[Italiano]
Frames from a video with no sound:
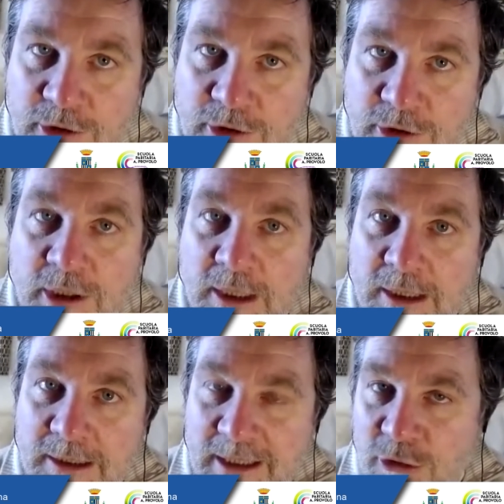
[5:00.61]
della
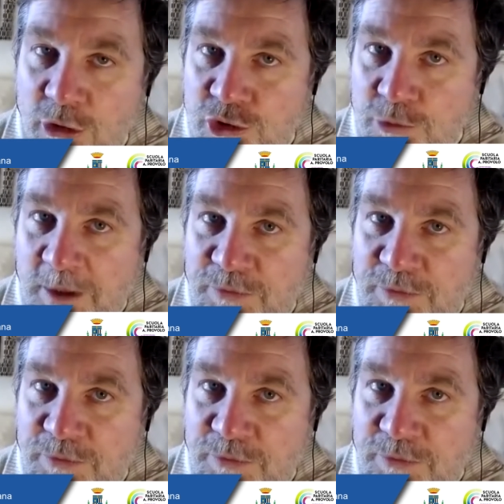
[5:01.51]
loro superficie